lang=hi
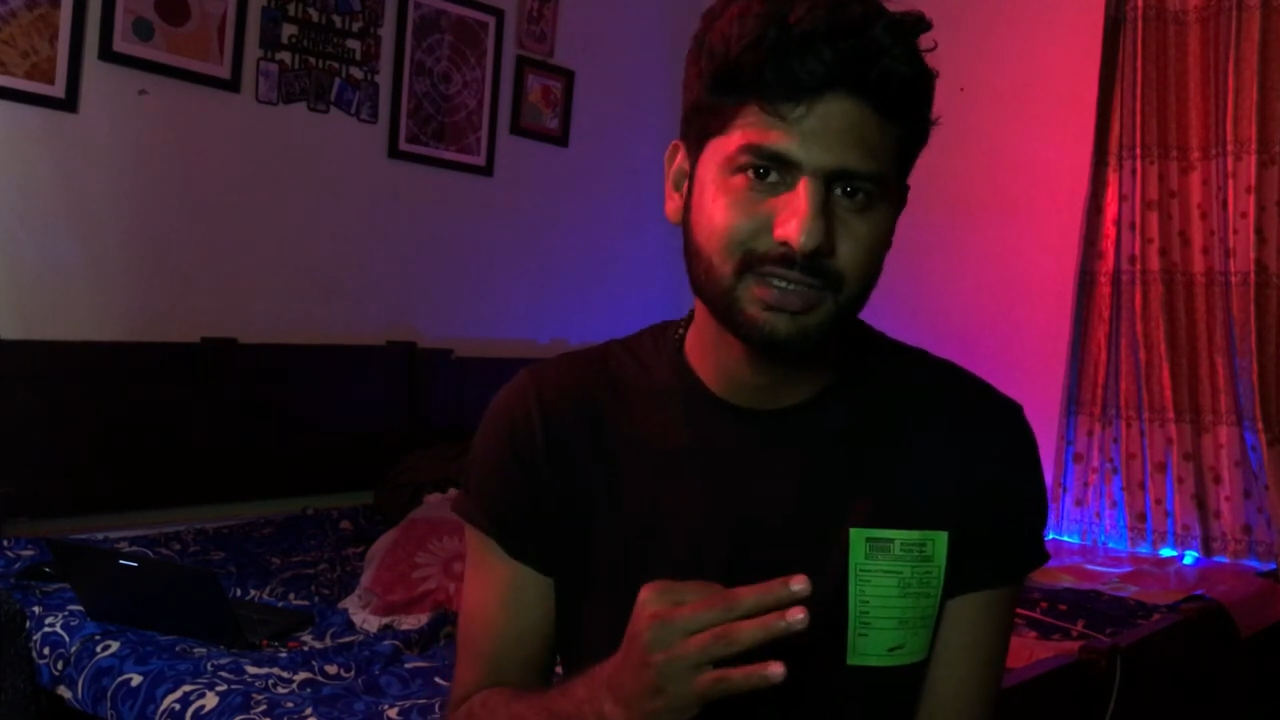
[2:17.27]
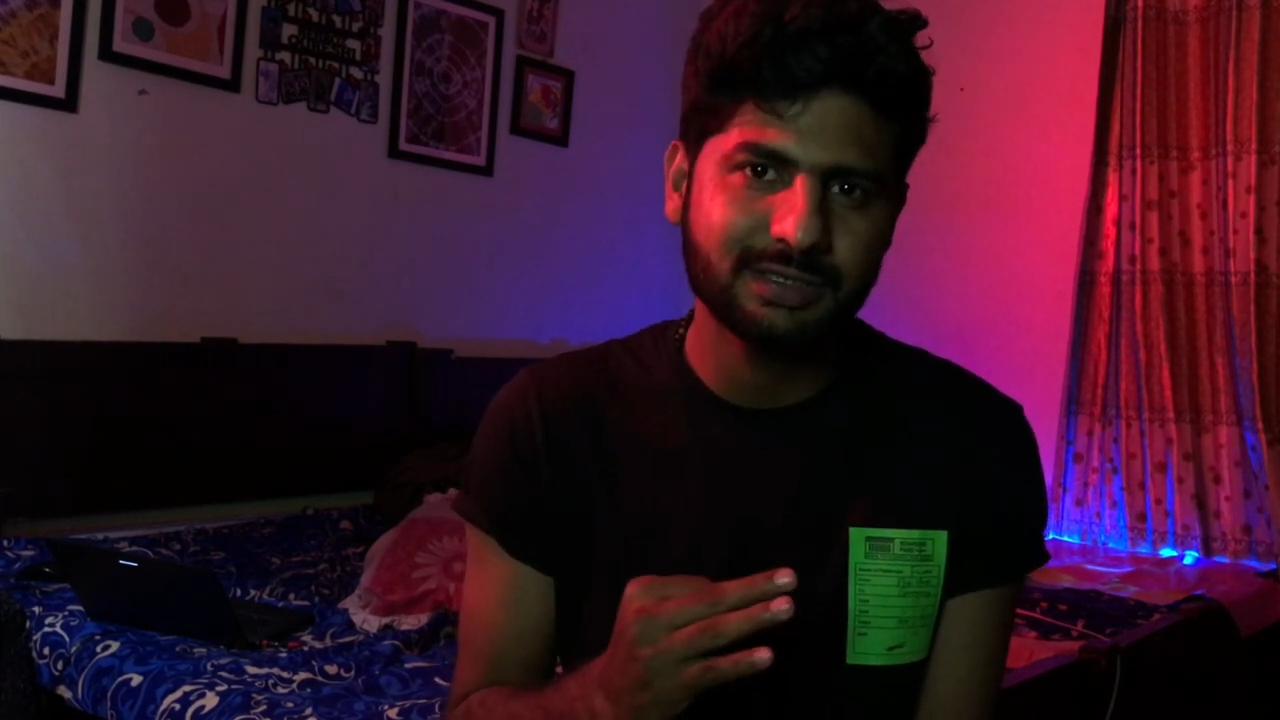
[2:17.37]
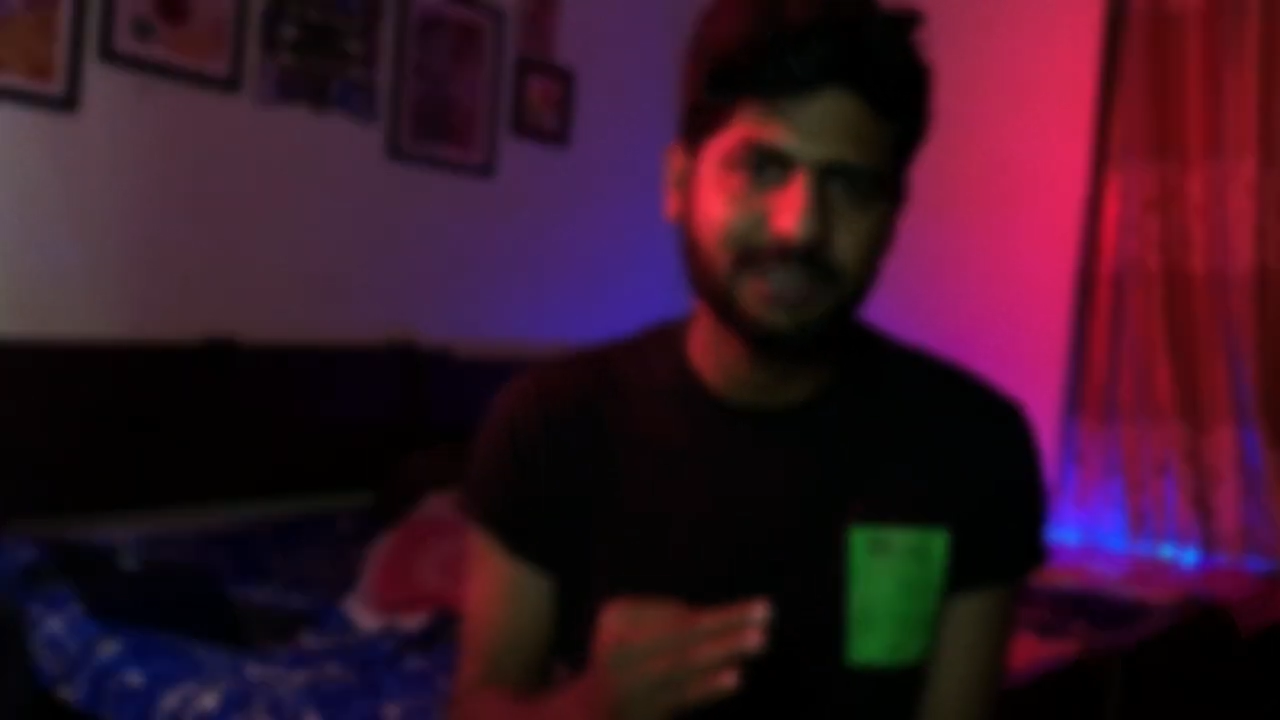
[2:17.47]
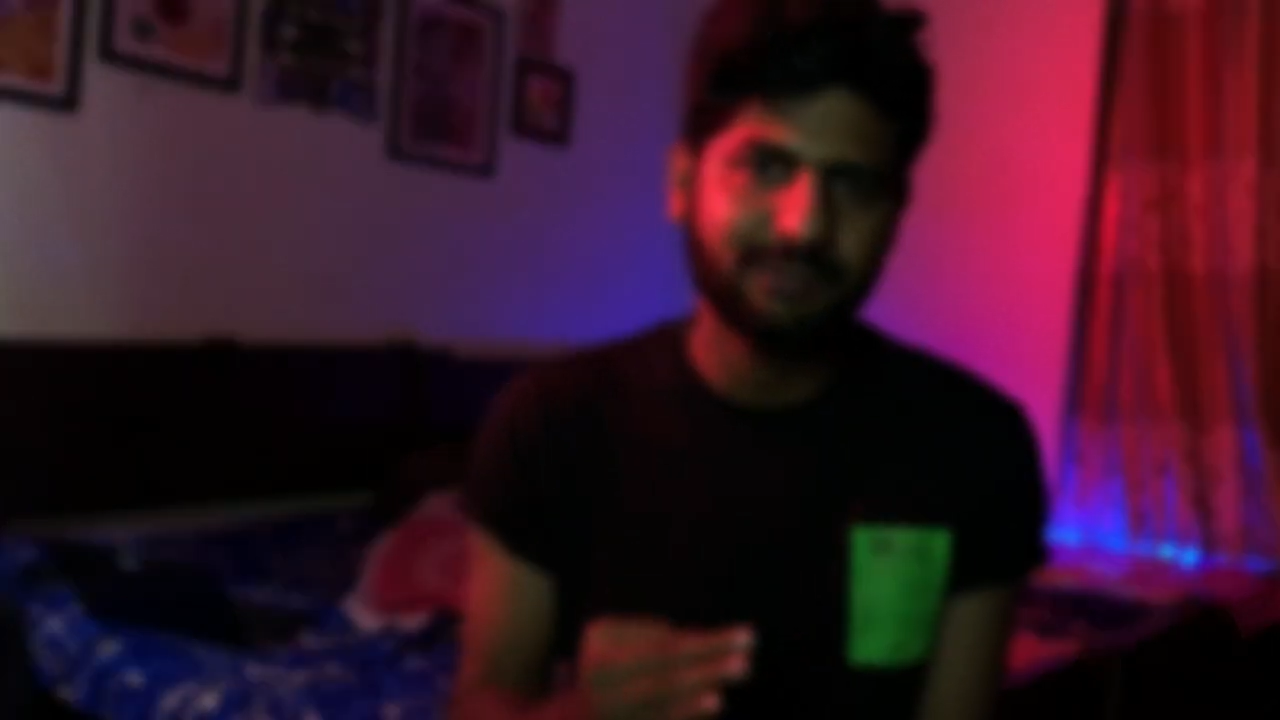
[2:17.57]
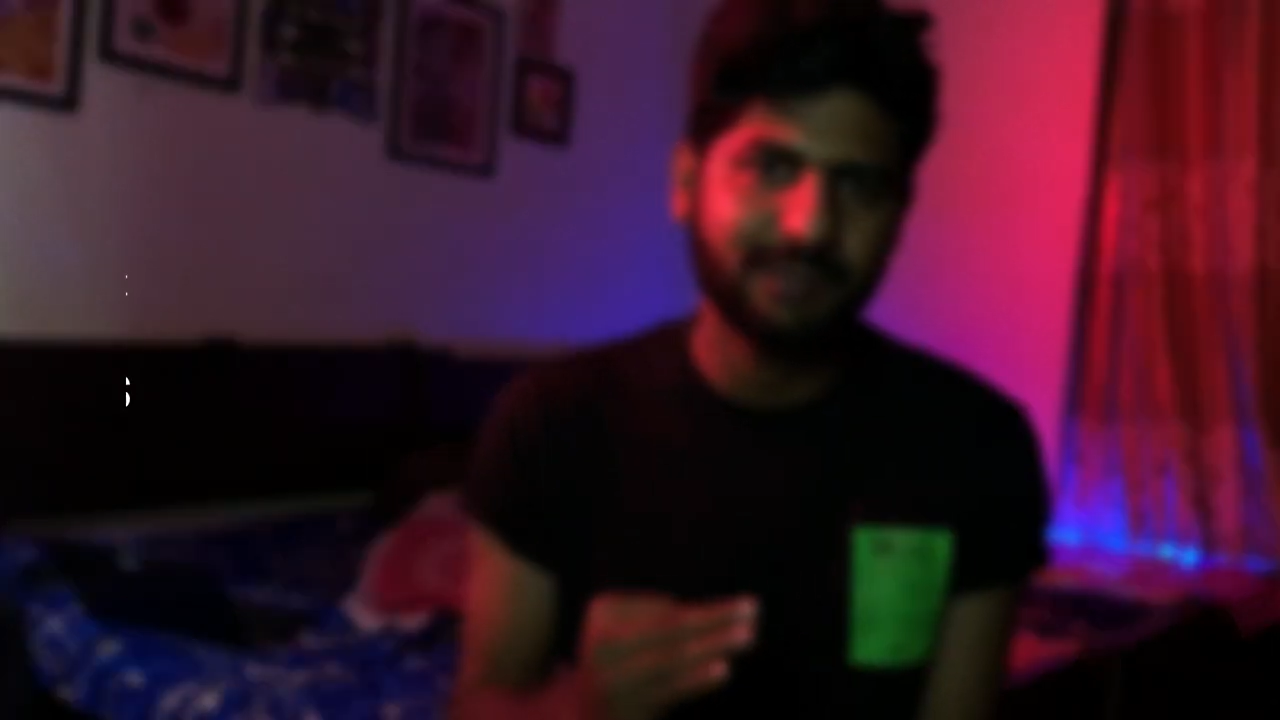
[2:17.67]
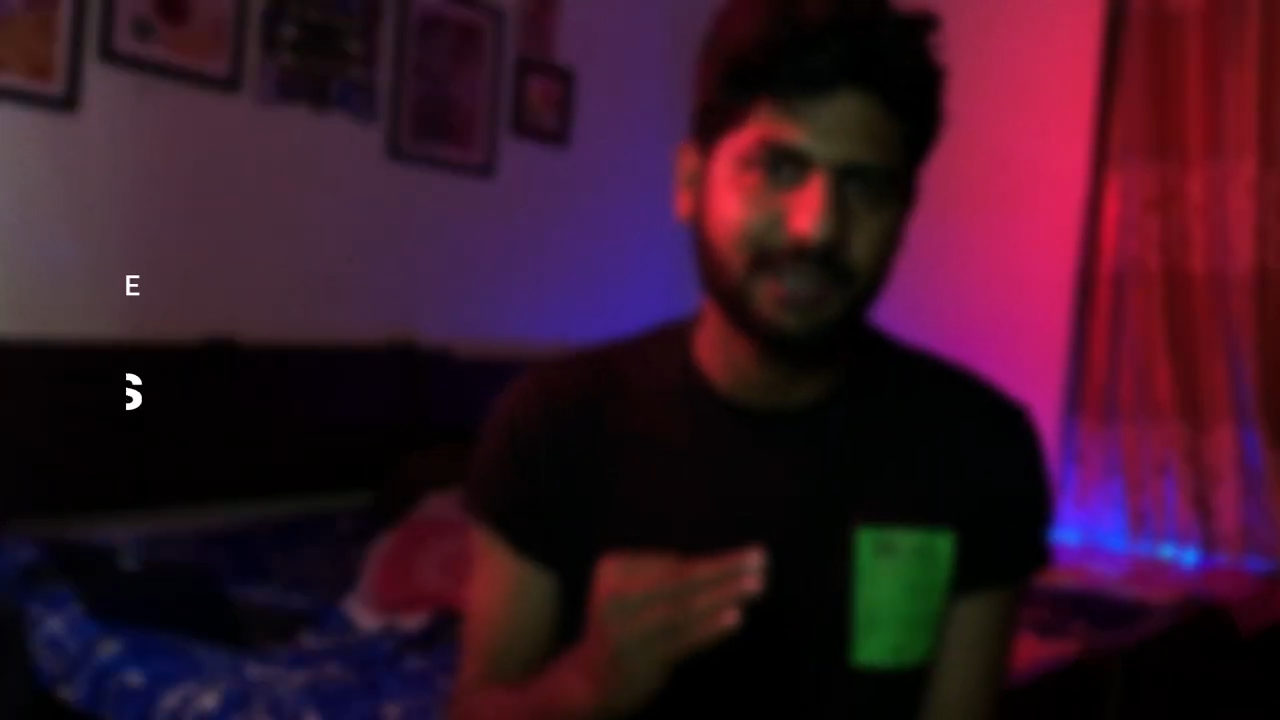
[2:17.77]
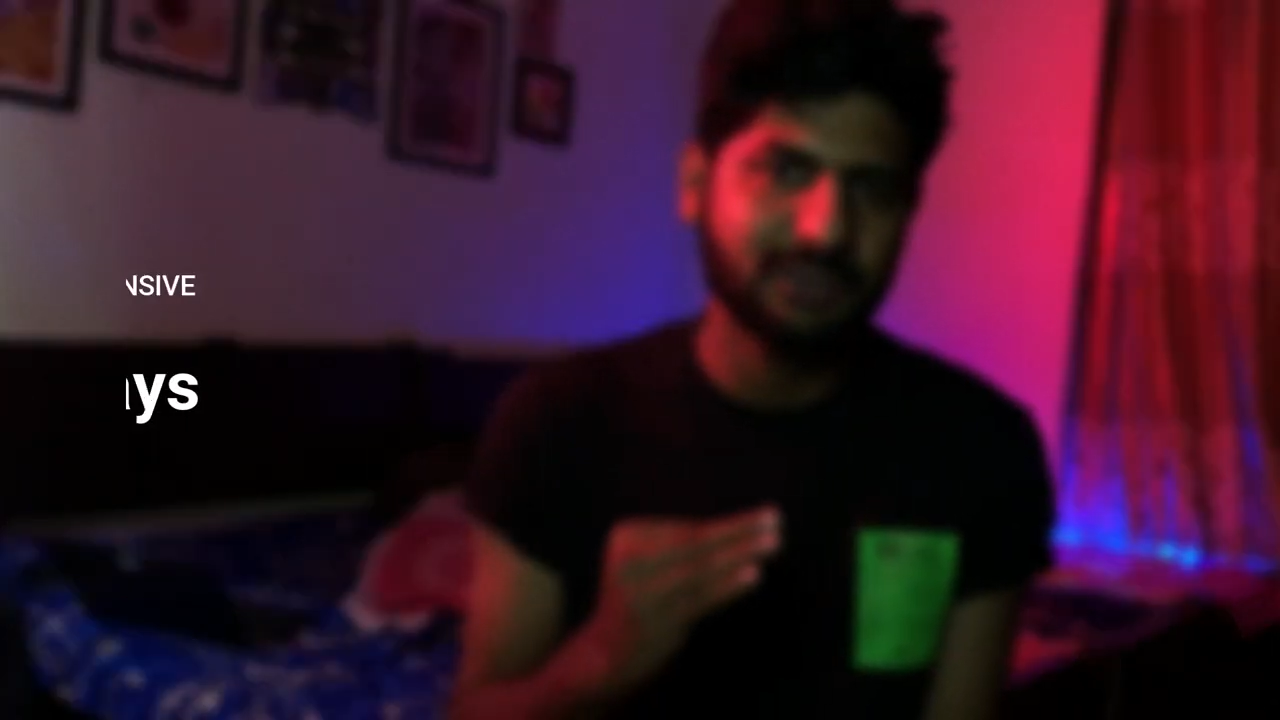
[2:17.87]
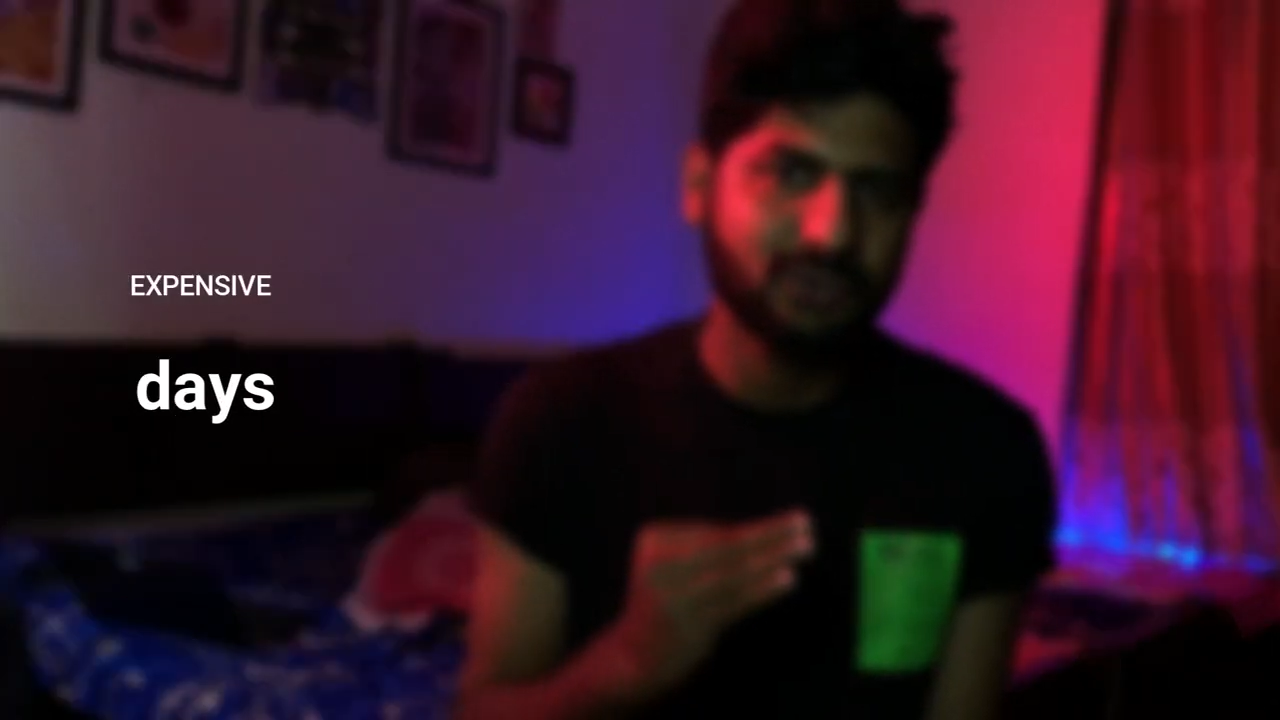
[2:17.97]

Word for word: से सिर्फ मेरा